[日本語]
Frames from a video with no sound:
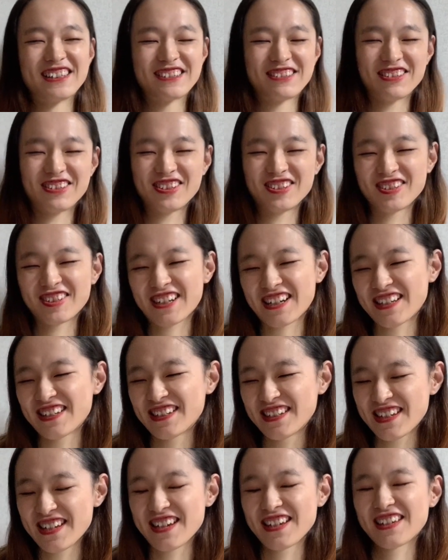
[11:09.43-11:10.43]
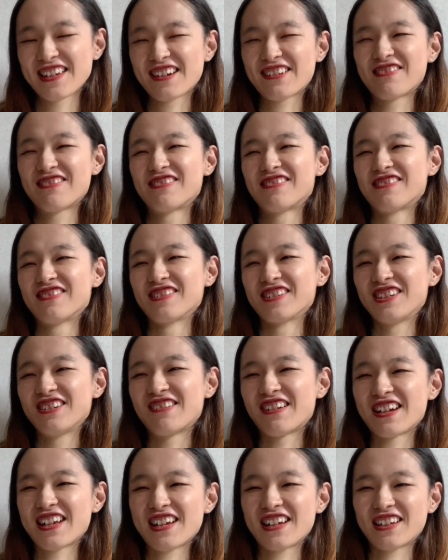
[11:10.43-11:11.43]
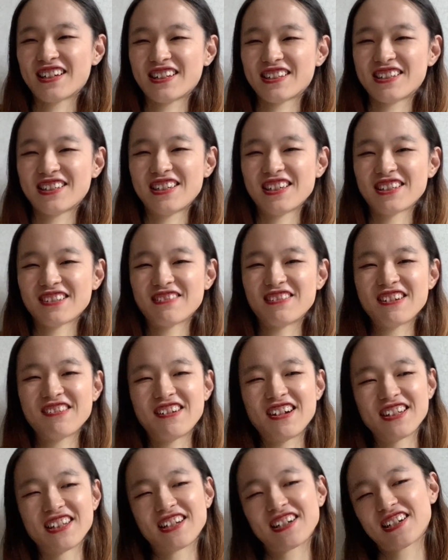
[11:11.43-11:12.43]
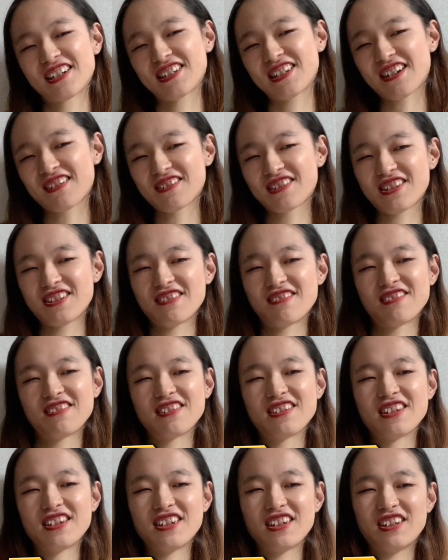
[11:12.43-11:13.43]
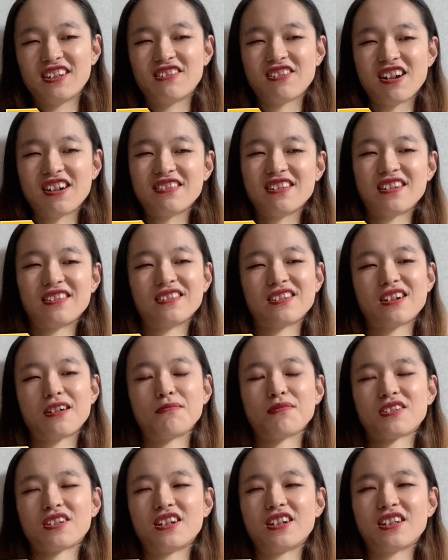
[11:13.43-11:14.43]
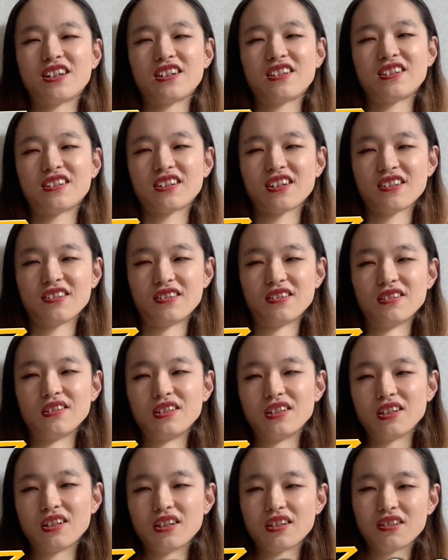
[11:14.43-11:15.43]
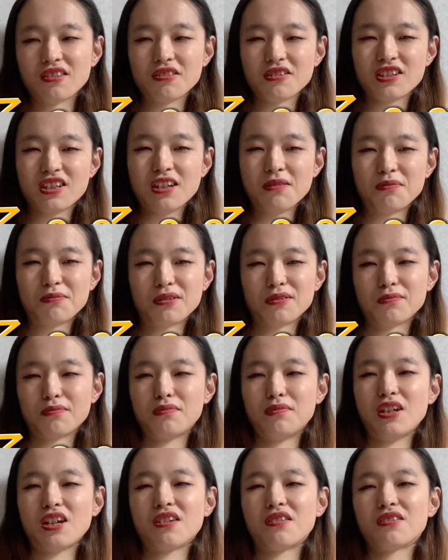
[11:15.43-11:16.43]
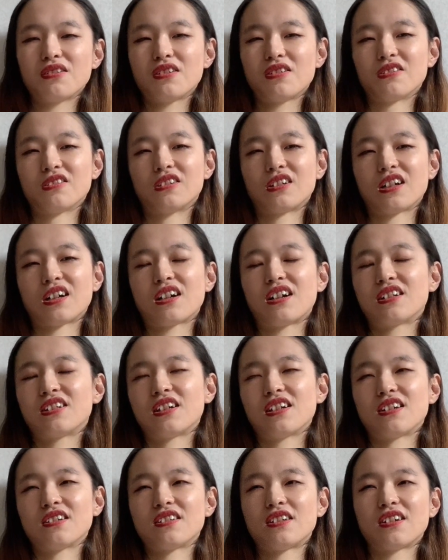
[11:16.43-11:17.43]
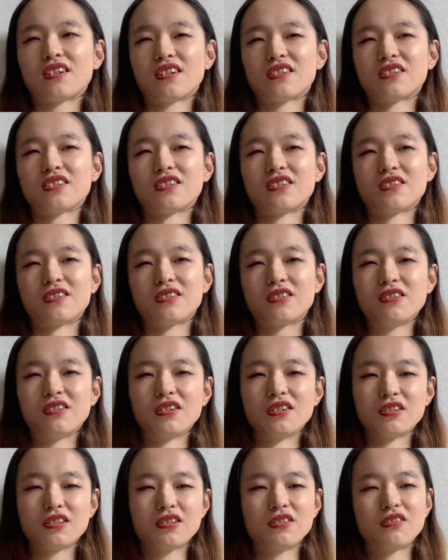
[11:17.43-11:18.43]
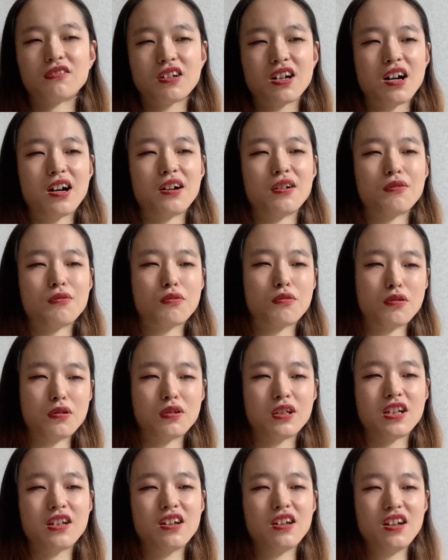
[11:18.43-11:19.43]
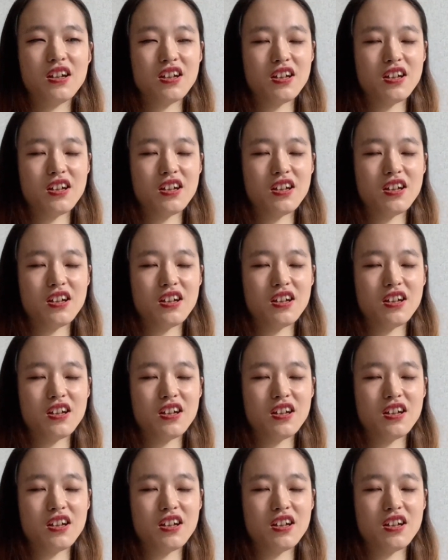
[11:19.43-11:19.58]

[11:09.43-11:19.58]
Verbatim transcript: そういう感じで結構言われがちですこれはなんか弱視の人あるあるかもしれないんですけどどうしても見える人の中で生活するとそういうのが起こり